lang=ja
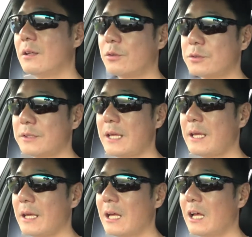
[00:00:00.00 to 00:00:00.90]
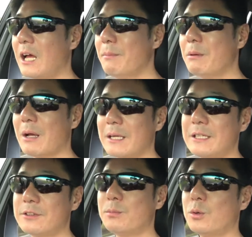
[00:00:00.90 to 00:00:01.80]
そして雨は
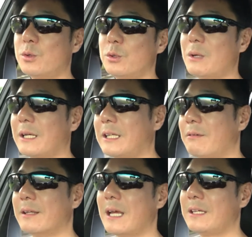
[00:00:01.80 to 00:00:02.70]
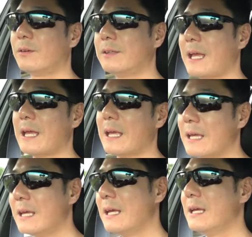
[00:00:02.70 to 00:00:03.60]
いつも降るわけではないので
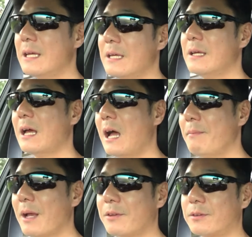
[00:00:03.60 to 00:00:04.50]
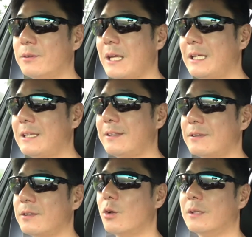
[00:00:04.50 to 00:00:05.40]
雨が少ない季
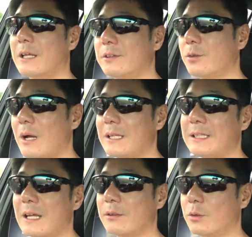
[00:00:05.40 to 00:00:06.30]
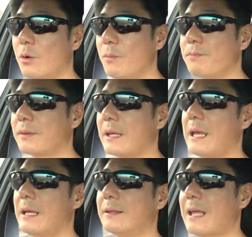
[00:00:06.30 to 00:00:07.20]
節の夏とかになると
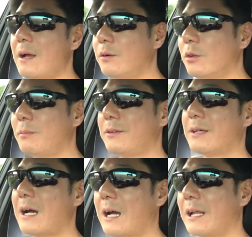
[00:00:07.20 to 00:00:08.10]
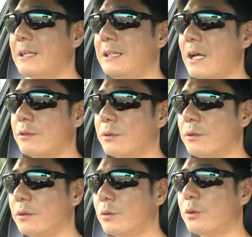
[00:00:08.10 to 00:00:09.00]
タンクの水が空になる
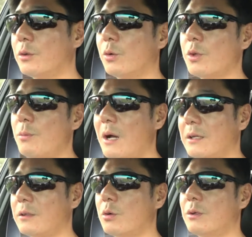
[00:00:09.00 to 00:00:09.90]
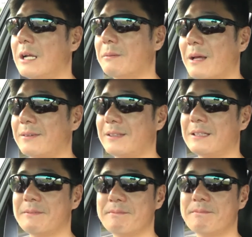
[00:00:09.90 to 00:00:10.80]
ということもよくあります
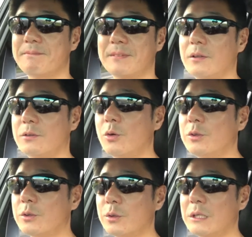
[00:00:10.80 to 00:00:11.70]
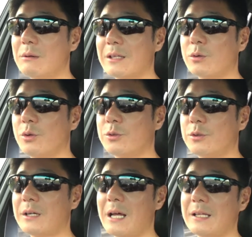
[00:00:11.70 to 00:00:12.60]
そういう時はどうす
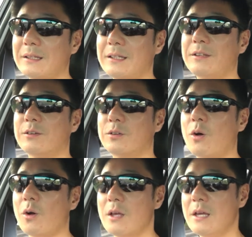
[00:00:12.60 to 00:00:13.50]
るかっていうと